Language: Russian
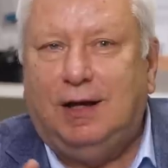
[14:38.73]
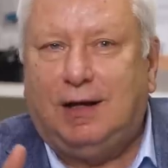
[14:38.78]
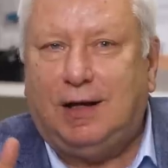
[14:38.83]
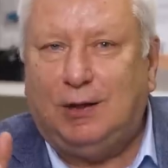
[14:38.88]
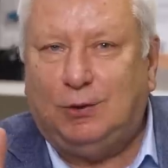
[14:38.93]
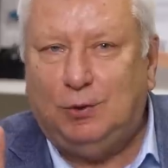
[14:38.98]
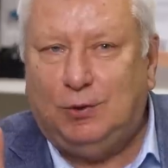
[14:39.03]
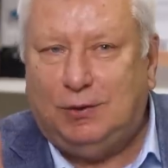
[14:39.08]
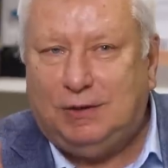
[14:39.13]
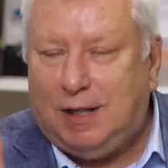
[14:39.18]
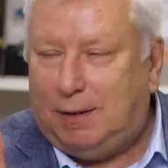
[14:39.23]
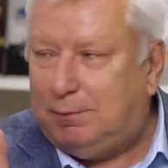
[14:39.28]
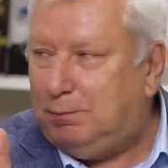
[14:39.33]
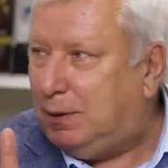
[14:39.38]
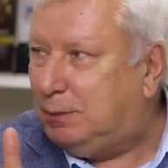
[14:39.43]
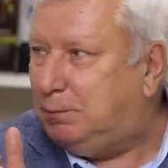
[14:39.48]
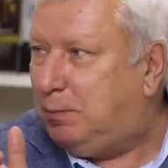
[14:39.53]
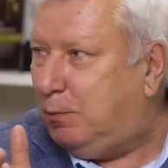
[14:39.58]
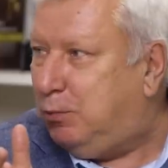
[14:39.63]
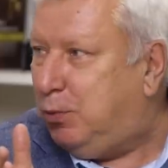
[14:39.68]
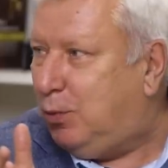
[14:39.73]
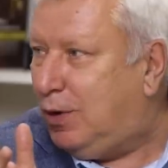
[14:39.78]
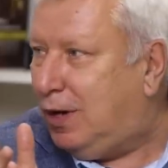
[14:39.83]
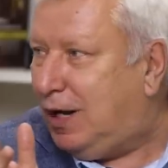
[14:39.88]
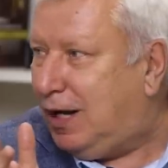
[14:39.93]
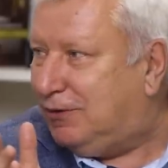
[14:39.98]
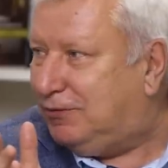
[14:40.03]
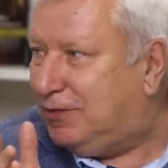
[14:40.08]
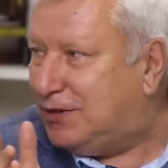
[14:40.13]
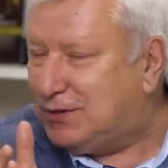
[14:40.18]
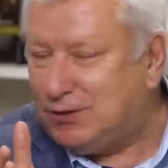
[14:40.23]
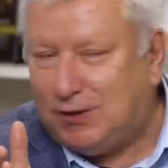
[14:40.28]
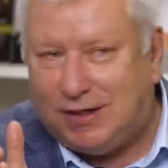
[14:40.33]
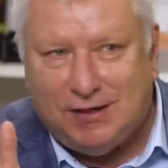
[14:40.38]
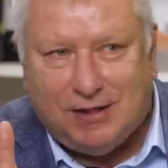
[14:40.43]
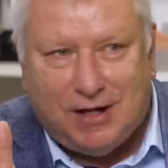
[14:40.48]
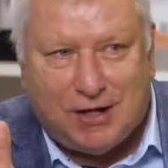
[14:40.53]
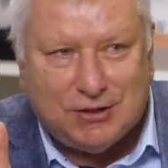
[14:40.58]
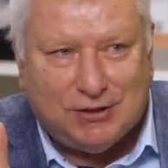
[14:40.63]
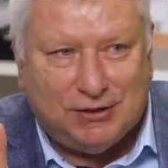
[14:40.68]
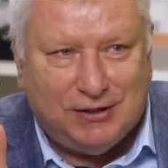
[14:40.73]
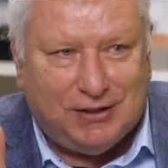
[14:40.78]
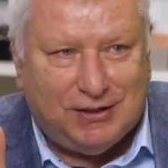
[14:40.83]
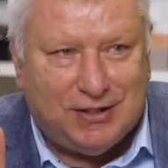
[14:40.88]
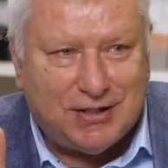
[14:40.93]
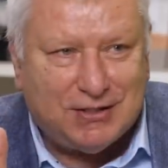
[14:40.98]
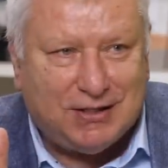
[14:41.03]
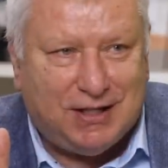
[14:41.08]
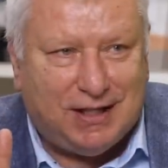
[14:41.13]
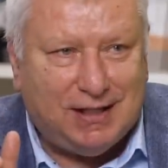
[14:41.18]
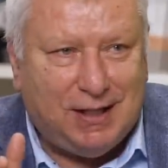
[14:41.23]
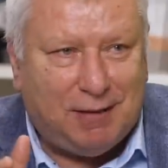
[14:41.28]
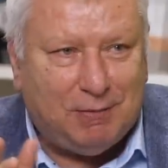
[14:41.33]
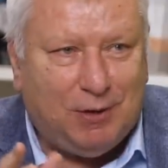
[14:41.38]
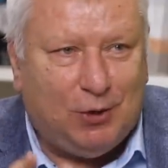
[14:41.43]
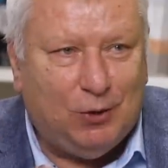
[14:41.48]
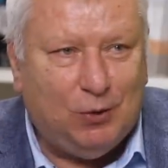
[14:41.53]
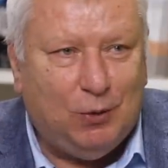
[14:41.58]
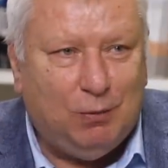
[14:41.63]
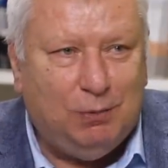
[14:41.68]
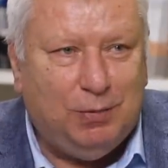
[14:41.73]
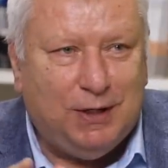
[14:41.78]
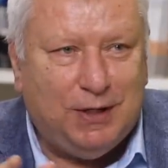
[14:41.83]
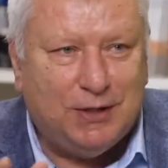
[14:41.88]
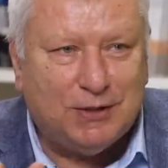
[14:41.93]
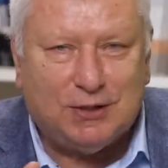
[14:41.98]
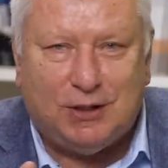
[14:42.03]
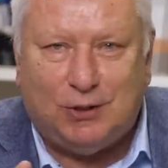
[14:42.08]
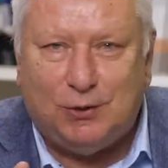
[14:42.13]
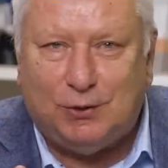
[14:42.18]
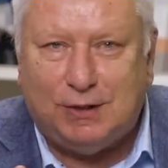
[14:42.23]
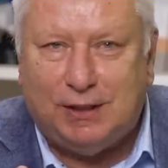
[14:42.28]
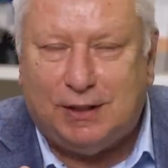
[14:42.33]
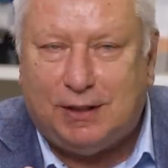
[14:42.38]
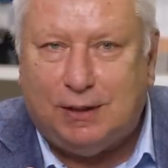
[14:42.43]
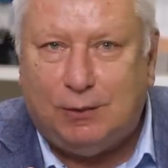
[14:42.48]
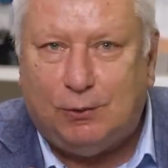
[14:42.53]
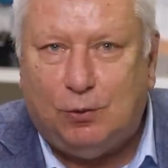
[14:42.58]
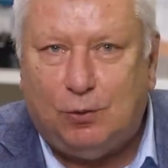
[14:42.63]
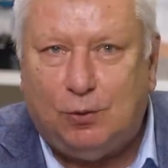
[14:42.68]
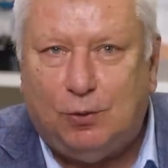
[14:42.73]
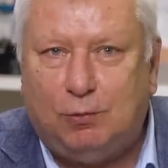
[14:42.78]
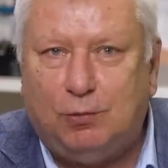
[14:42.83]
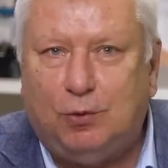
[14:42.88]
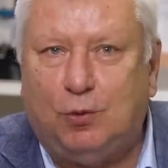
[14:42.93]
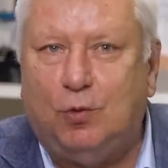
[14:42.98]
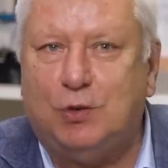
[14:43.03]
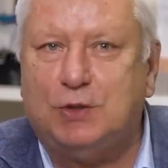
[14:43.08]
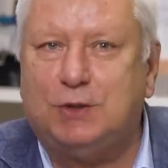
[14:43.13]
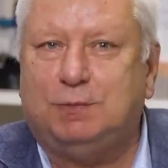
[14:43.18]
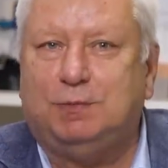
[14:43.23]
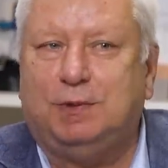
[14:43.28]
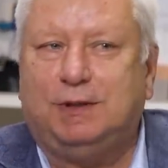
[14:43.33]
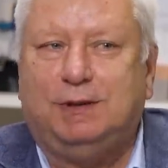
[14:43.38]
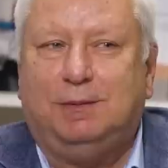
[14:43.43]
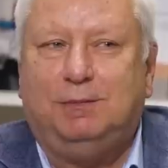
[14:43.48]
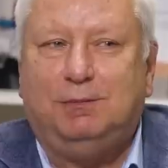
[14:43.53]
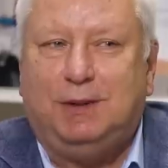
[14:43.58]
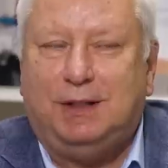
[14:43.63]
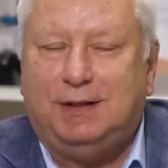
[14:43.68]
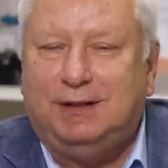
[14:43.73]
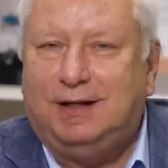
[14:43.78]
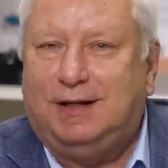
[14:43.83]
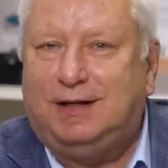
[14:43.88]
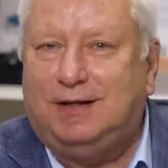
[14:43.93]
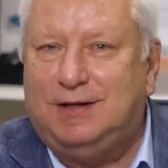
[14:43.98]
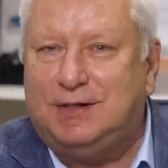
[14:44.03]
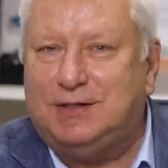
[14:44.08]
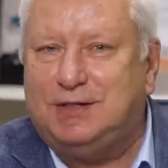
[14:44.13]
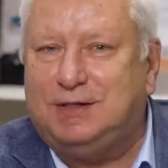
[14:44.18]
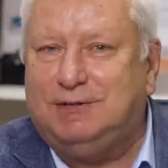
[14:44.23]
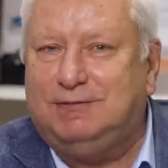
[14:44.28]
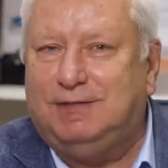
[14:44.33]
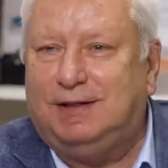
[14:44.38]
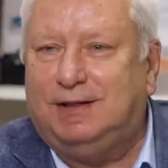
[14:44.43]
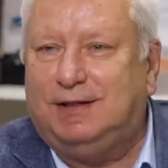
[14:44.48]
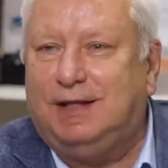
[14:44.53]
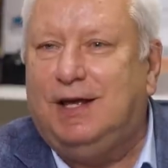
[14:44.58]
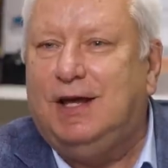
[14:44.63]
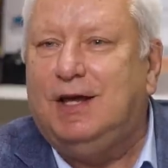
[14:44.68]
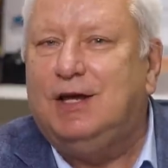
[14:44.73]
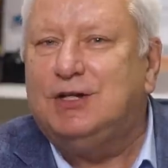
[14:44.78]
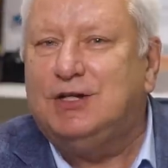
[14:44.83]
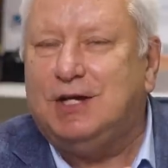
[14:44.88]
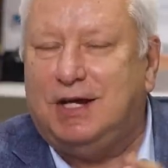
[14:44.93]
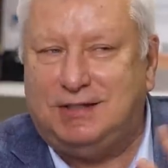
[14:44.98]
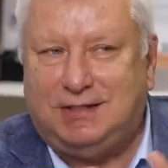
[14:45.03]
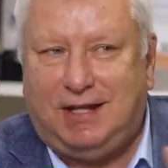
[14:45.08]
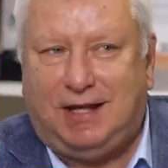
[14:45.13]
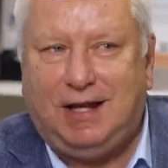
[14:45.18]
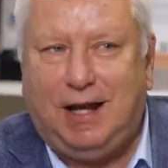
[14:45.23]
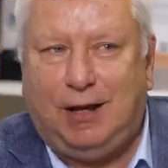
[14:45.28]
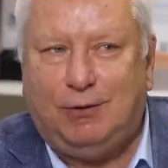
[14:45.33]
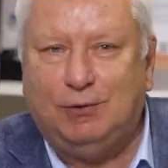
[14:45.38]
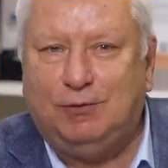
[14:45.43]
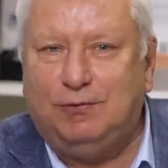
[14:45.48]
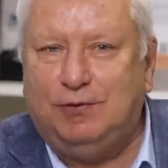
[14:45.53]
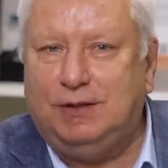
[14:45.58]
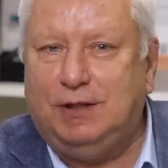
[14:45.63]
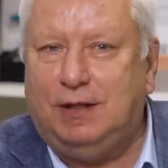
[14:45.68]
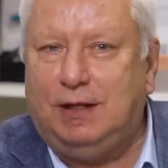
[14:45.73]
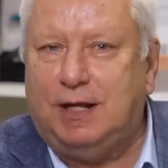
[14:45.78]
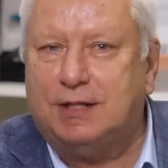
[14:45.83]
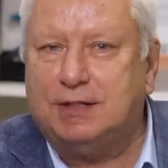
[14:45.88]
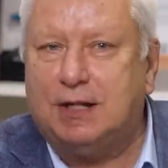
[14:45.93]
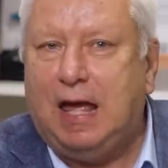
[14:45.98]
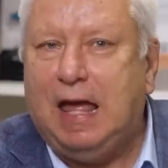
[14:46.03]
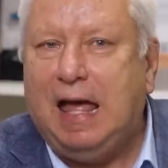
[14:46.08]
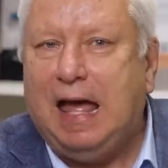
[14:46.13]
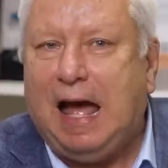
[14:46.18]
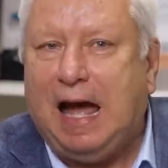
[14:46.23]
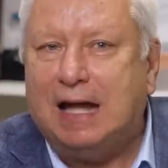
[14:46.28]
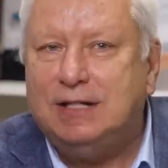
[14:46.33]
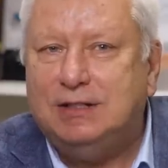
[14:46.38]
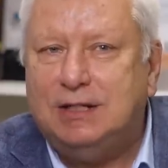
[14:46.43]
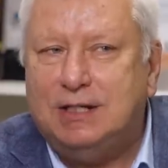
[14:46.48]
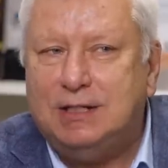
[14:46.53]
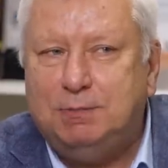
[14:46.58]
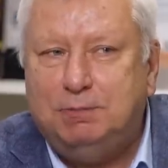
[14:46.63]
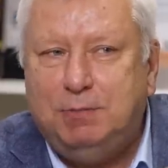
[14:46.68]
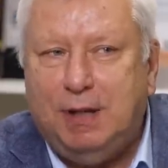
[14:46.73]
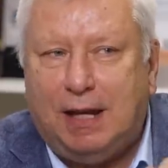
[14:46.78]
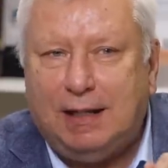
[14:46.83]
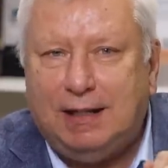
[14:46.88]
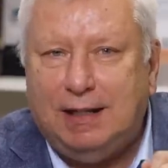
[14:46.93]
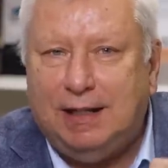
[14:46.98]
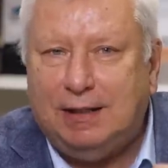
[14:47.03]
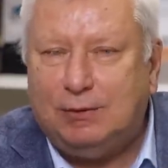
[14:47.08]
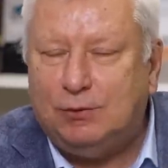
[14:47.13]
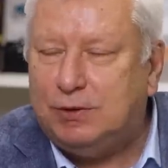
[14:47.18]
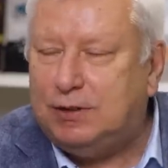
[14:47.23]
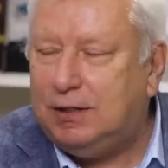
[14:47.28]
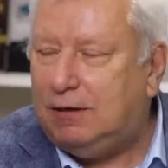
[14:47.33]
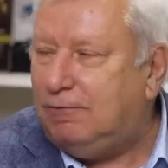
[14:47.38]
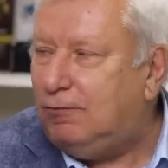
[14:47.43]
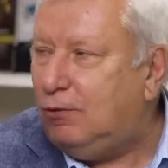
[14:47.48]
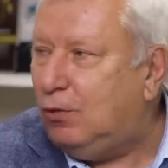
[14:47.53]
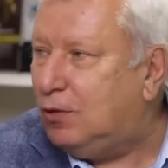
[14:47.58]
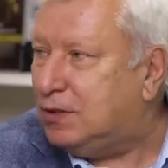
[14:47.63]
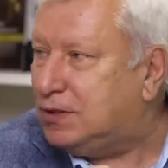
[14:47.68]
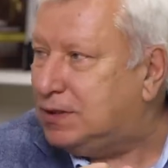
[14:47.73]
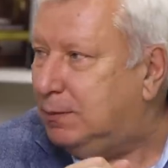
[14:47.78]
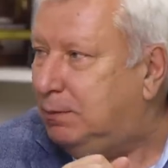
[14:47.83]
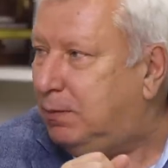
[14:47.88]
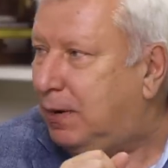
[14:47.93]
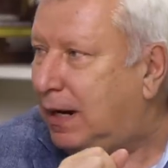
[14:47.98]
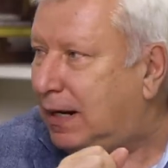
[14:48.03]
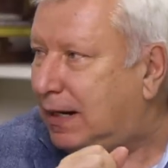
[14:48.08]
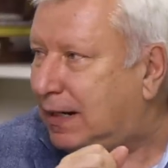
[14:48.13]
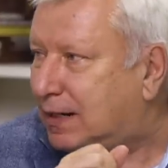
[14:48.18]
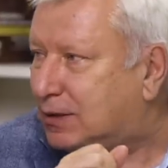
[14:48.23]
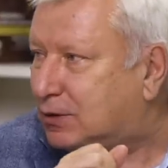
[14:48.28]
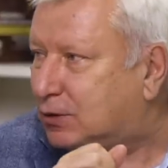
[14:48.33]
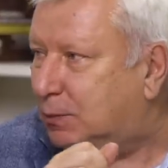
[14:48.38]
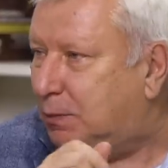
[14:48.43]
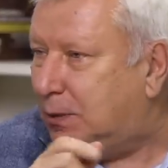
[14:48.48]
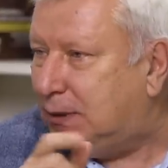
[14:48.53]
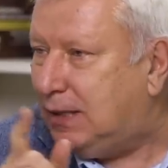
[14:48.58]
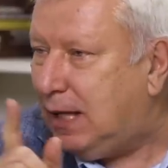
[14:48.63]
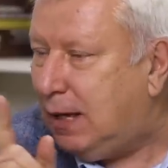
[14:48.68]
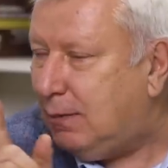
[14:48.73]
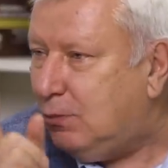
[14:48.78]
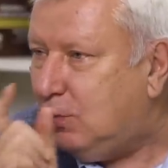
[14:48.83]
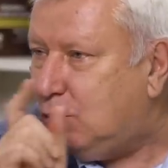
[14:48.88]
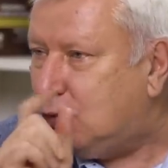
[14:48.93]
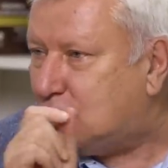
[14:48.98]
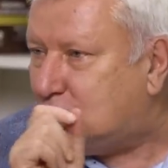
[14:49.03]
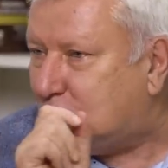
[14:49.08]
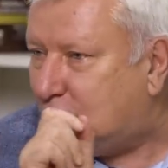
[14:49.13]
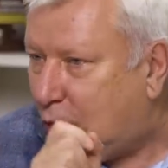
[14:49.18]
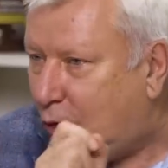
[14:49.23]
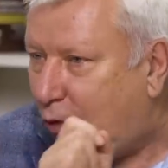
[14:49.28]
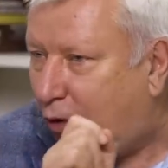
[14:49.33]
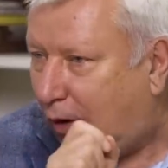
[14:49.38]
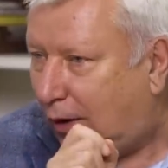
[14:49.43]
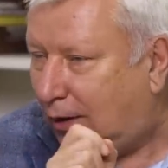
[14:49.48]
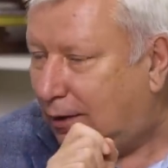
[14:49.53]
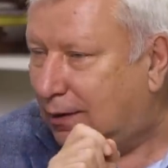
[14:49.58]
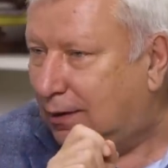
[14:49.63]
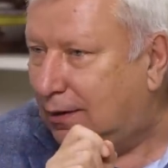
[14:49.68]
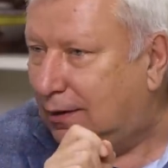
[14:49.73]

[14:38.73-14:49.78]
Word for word: которые там под попугаев разукрашенные, так сказать, там голубые, зеленые кигу, думаю, господи, бедная, красивая, ты сейчас такая вот выделяешь, а через пять лет у тебя волосы полезут, потому что